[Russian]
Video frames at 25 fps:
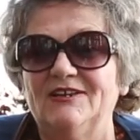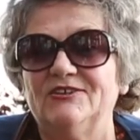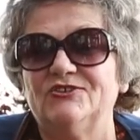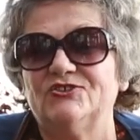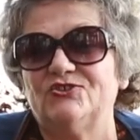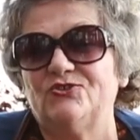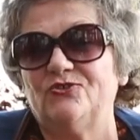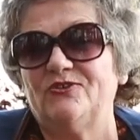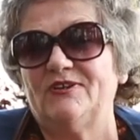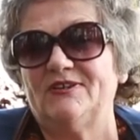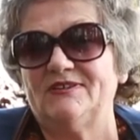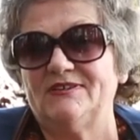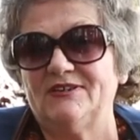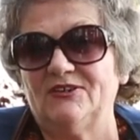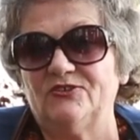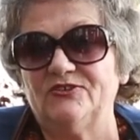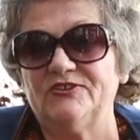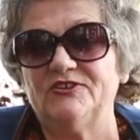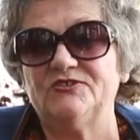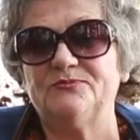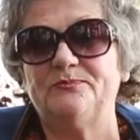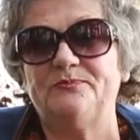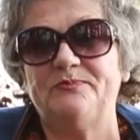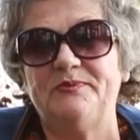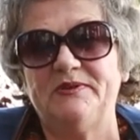Что я делаю?
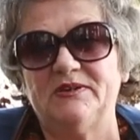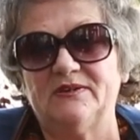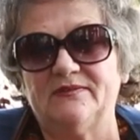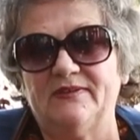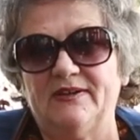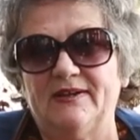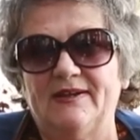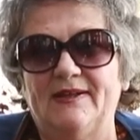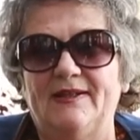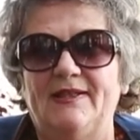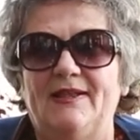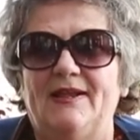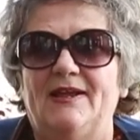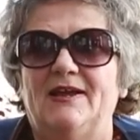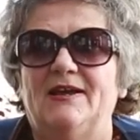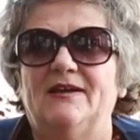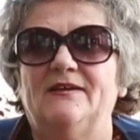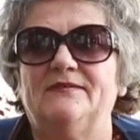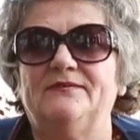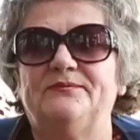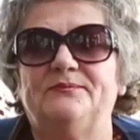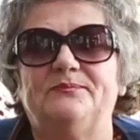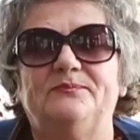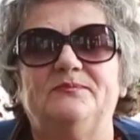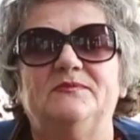Значит, первое,
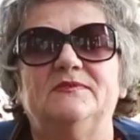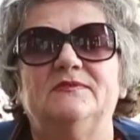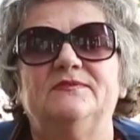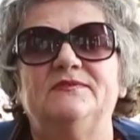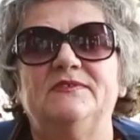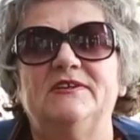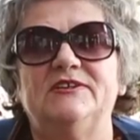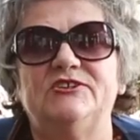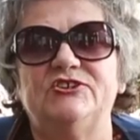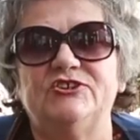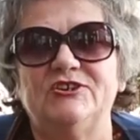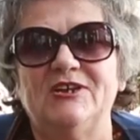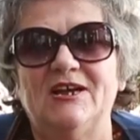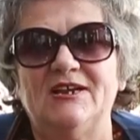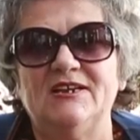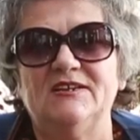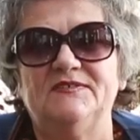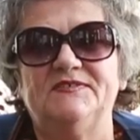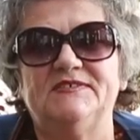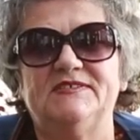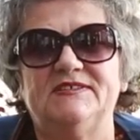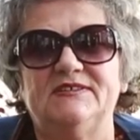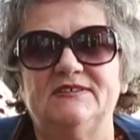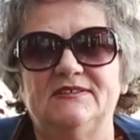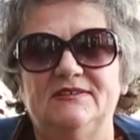вначале
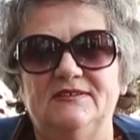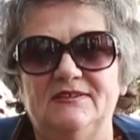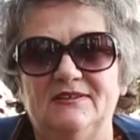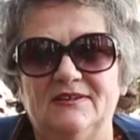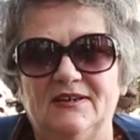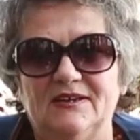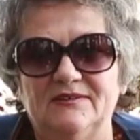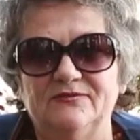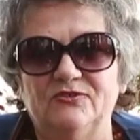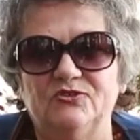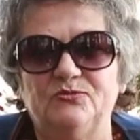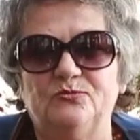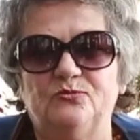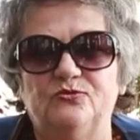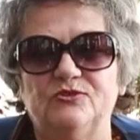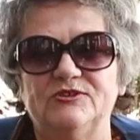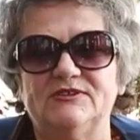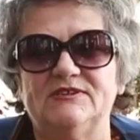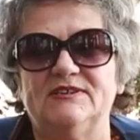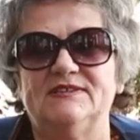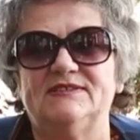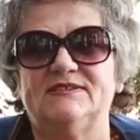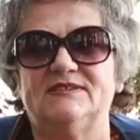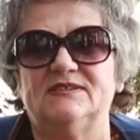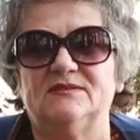всегда, вот
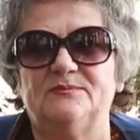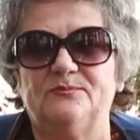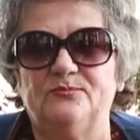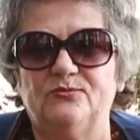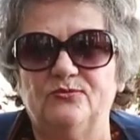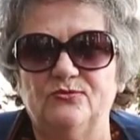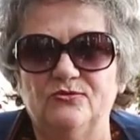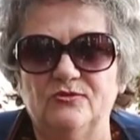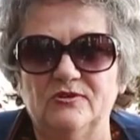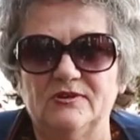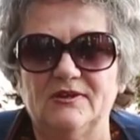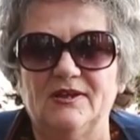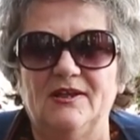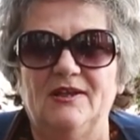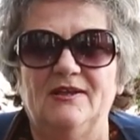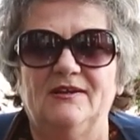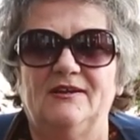после сапог,